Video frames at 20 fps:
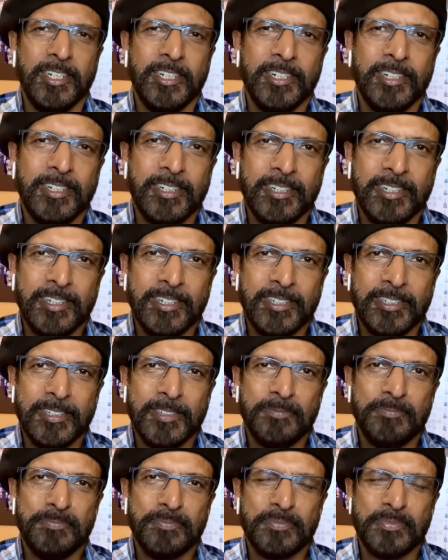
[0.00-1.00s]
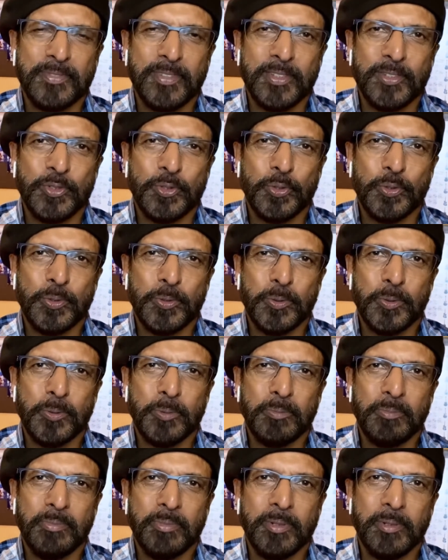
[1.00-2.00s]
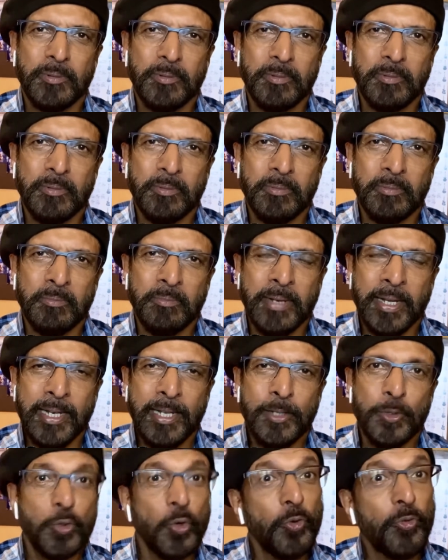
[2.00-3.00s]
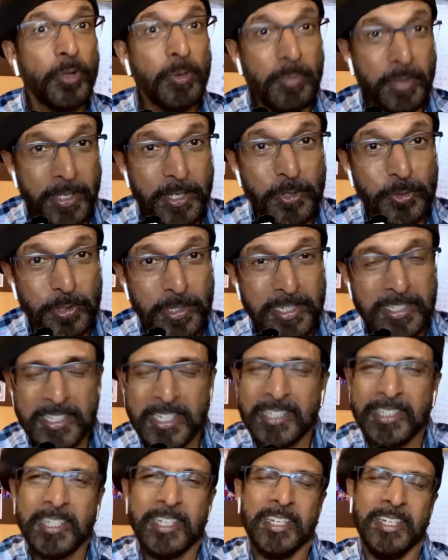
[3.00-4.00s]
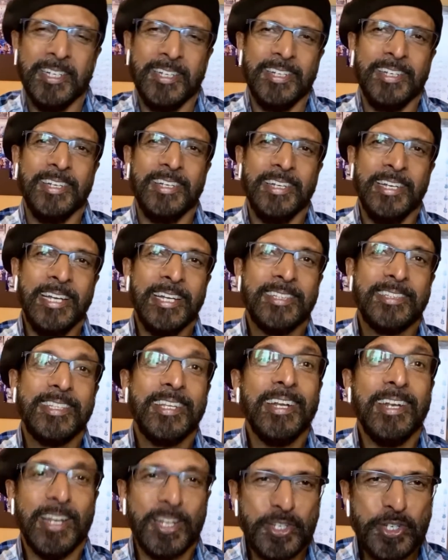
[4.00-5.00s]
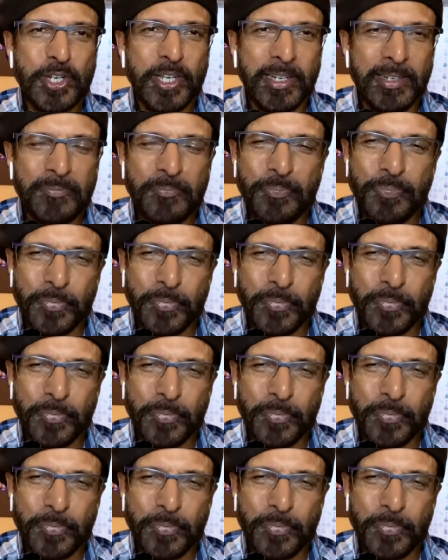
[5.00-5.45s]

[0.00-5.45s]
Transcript: आ, तो मैंने दो फिल्में की उनके साथ एक थी लश्कर